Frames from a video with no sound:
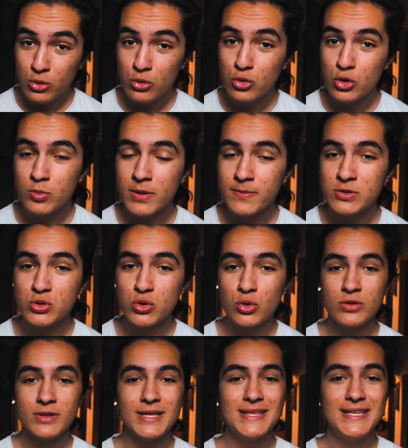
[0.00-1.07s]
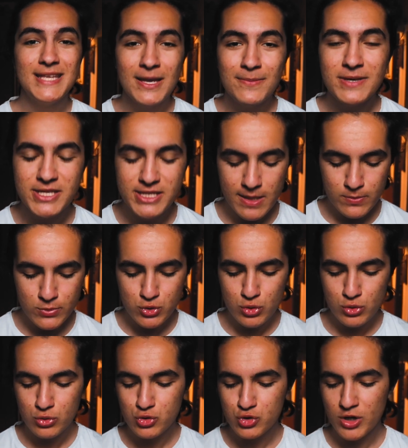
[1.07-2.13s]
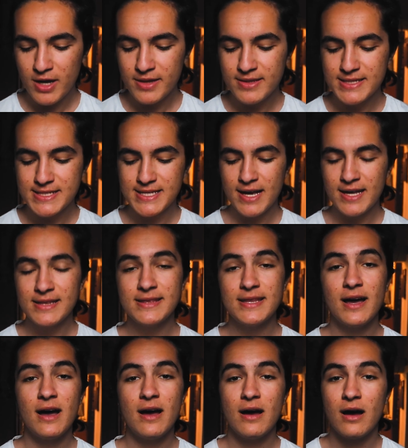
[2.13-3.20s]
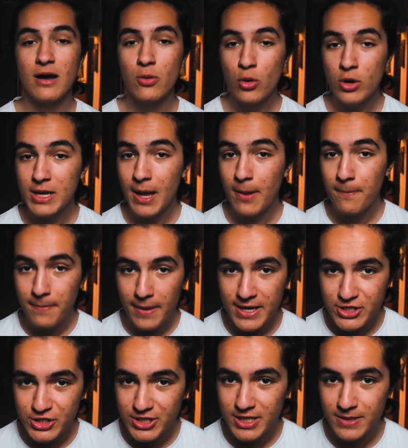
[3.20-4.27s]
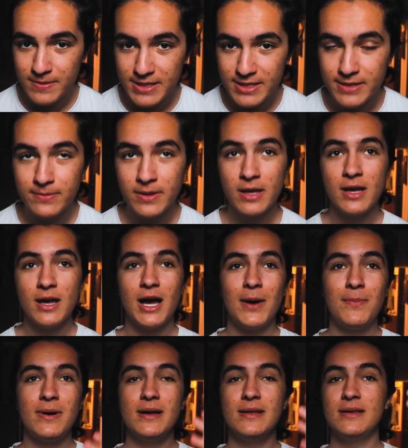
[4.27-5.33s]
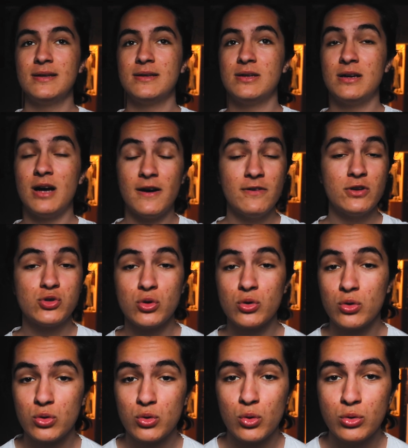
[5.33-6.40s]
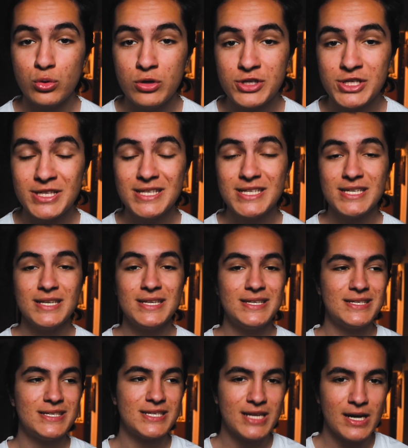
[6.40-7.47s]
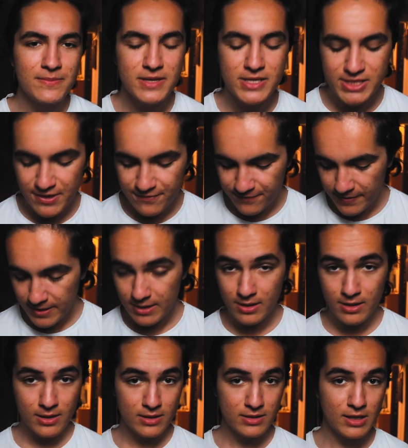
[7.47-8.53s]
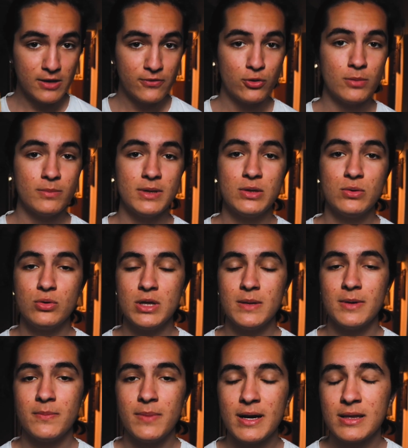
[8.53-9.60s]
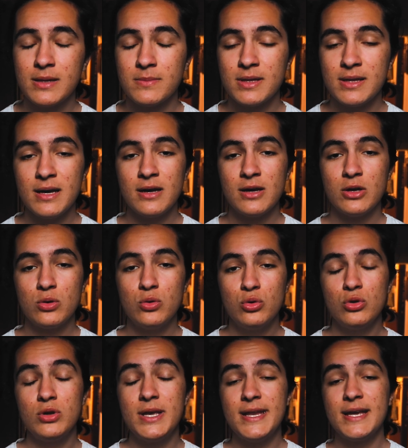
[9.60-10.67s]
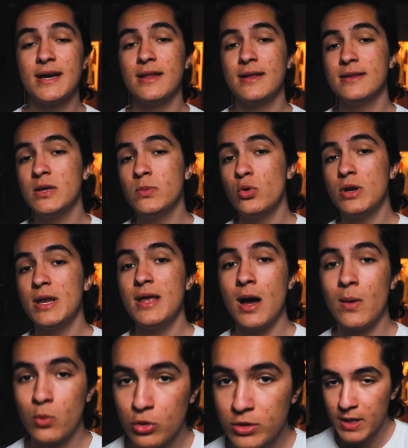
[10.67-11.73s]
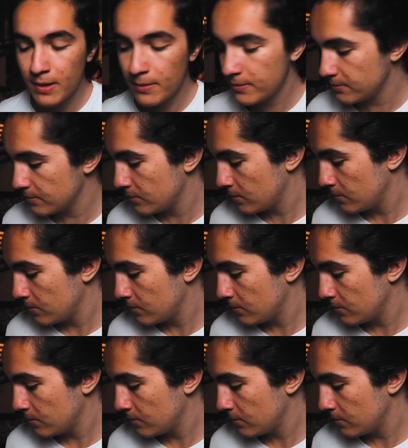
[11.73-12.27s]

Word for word: gün yürümemin sonunda diyemeyeceğim çünkü şu anda saat daha öğlen 5 diyebilirim. Ama hava çok kötü olduğu için dışarı çıkamayacağım ve telefonumdaki uygulamaya baktığımda da günün geri kalanında böyle yağmurlu devam...